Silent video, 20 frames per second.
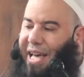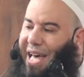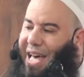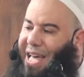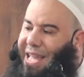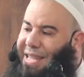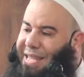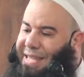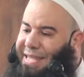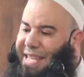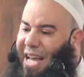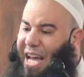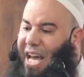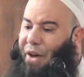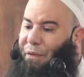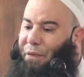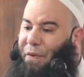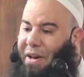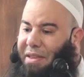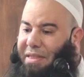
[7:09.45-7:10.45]
أن
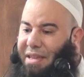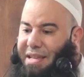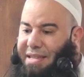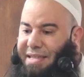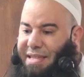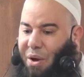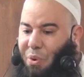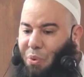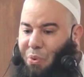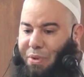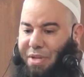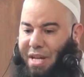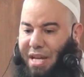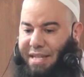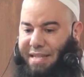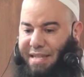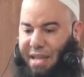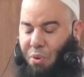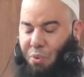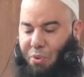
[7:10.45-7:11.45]
تحفظ زوج
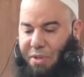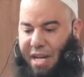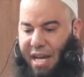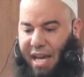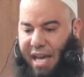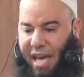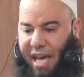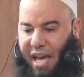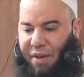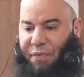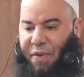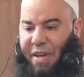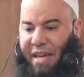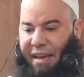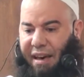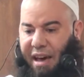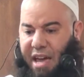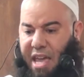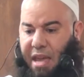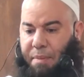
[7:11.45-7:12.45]
زوجها
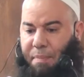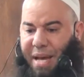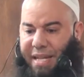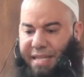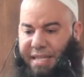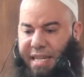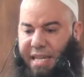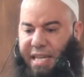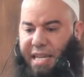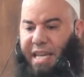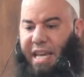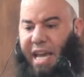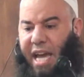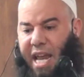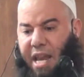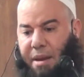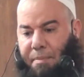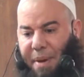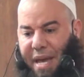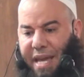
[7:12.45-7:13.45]
في غيبته
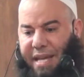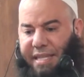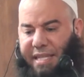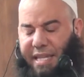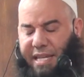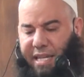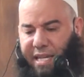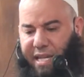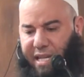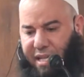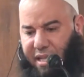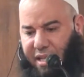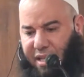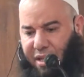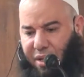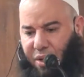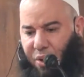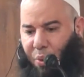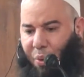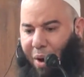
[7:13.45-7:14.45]
عن بيته
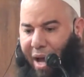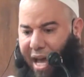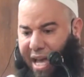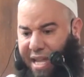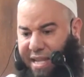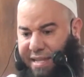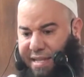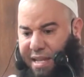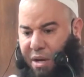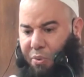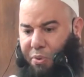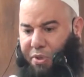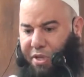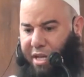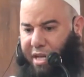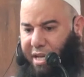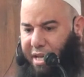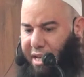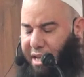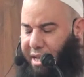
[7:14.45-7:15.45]
وعن
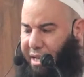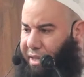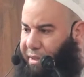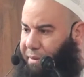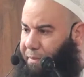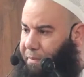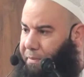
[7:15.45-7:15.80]
زوجه